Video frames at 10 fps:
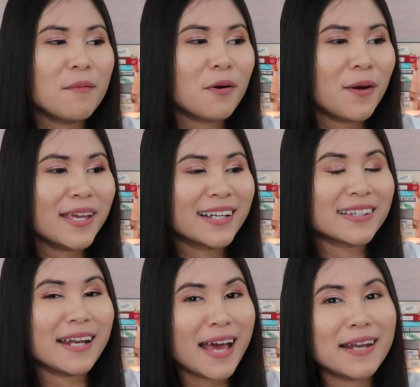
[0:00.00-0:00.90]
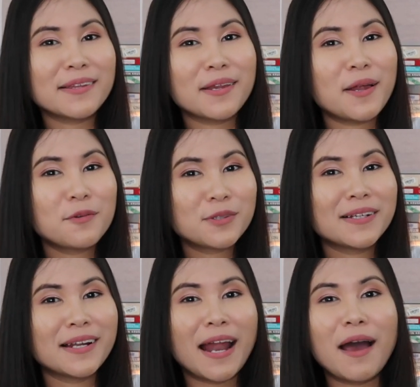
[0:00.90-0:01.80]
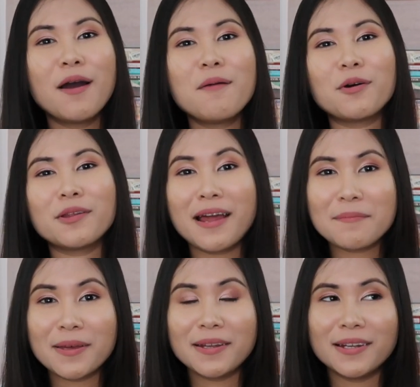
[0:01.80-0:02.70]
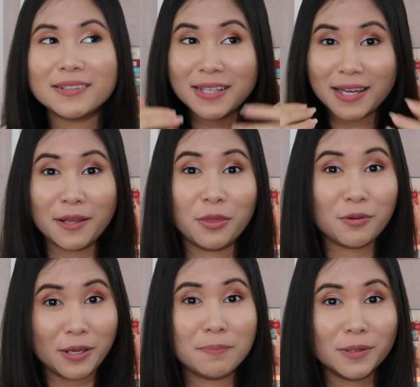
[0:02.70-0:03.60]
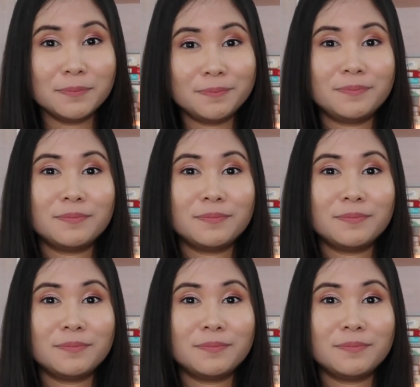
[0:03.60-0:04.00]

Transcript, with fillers: เพราะว่าอย่างตีน่า เดี๋ยวตีน่ารู้สึกเลยนะพอตีน่าเป็น CIN3 ปุ๊บ